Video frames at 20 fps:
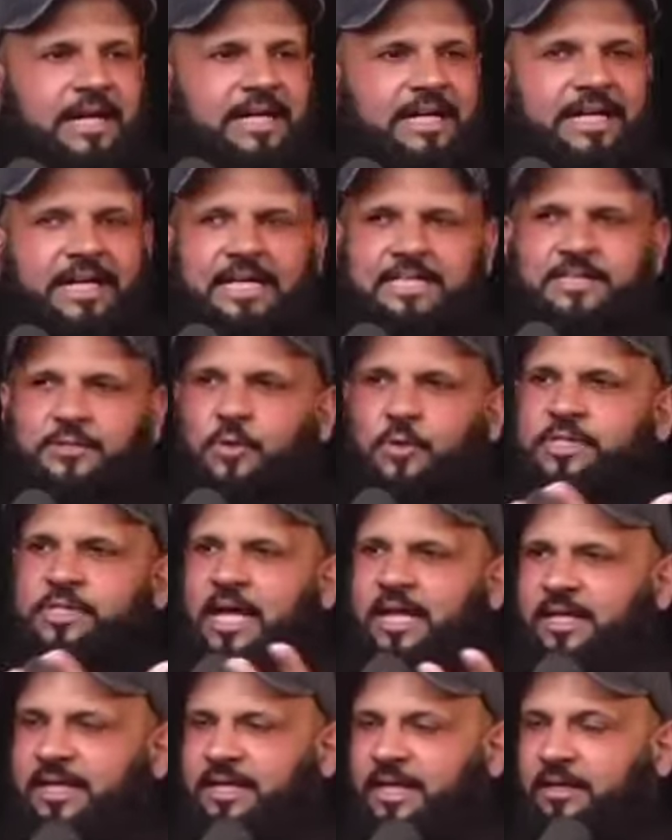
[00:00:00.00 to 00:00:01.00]
फ्रेंडलीनेस
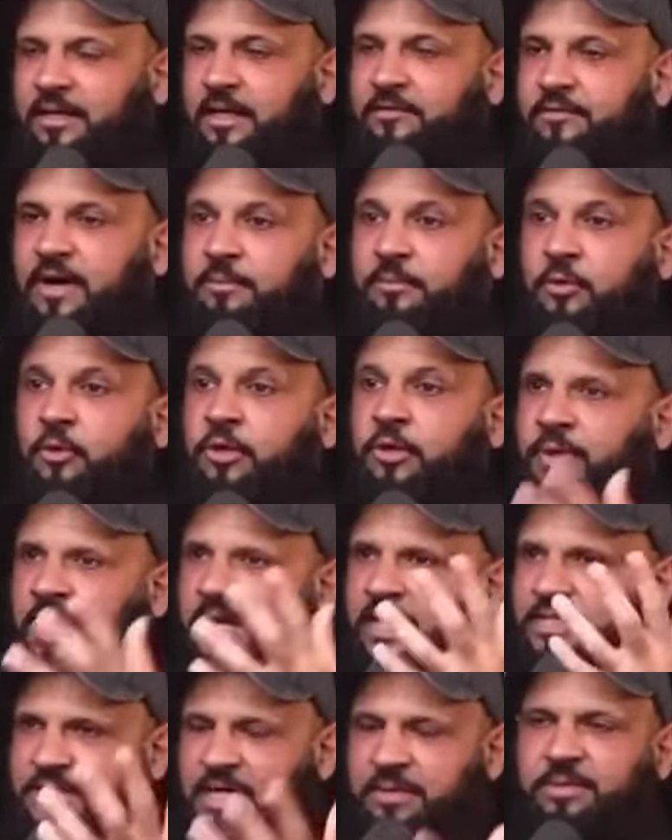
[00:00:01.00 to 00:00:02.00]
हो जाएगी क्योंकि
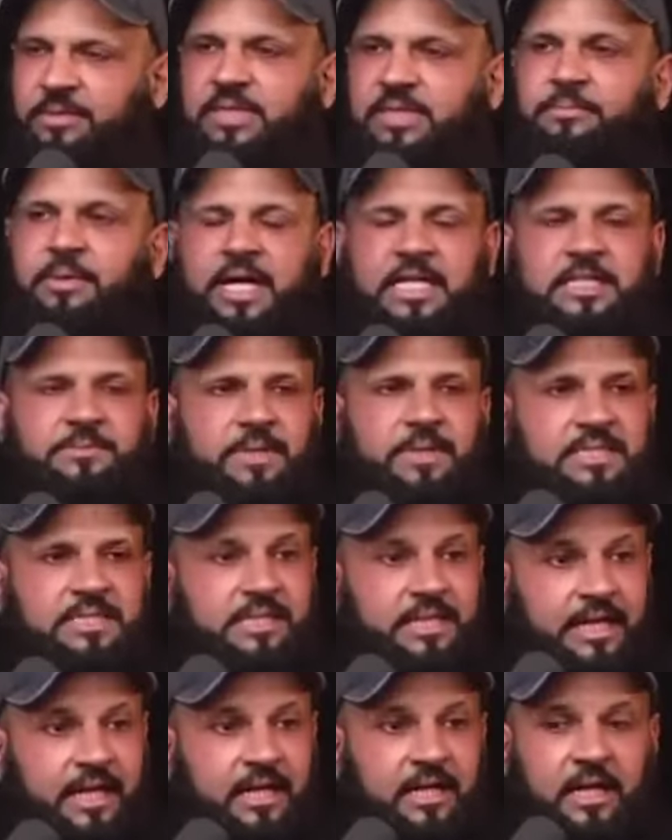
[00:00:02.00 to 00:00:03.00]
बारिश रहमत की बारिश
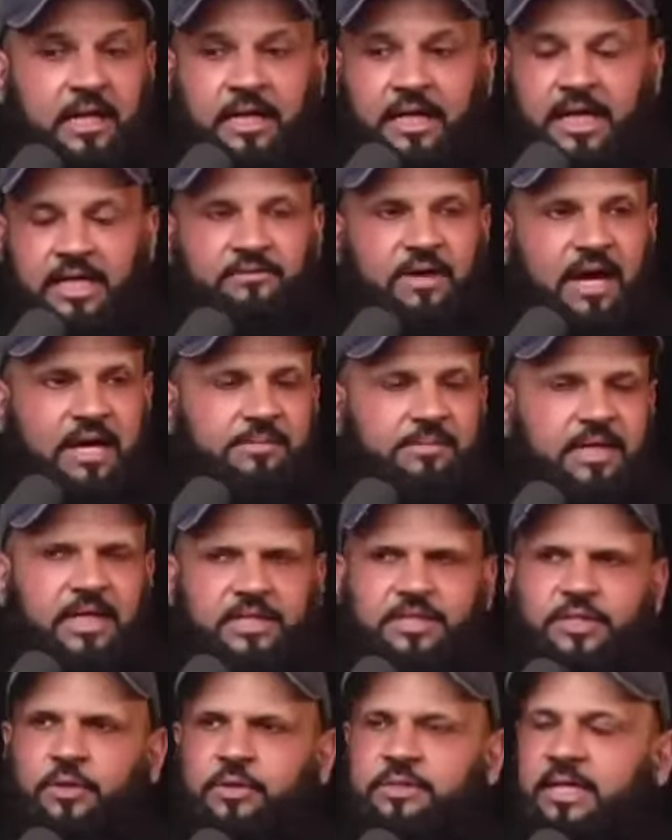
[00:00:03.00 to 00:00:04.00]
बरस रही है
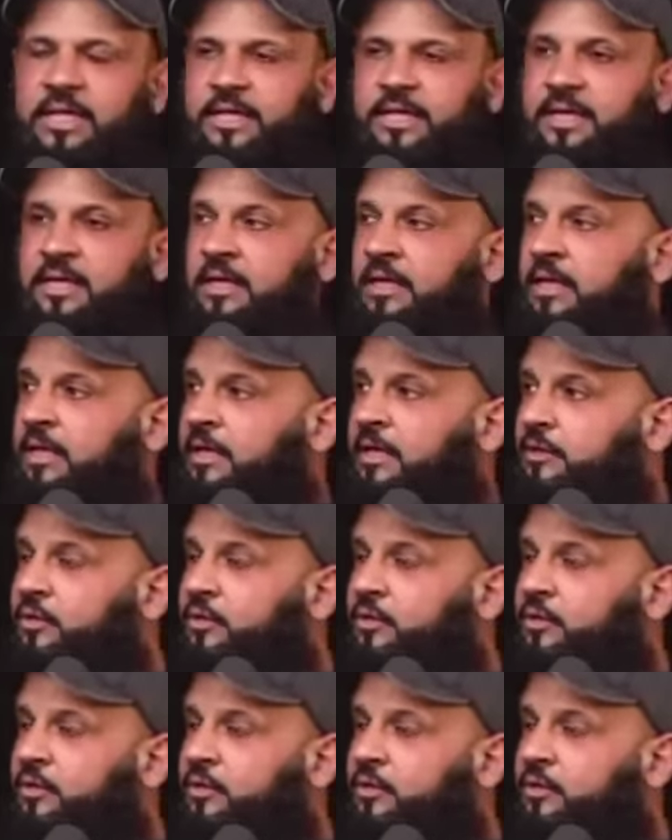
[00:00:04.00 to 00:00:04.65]
इन्वायरमेंट अच्छी हो जाएगी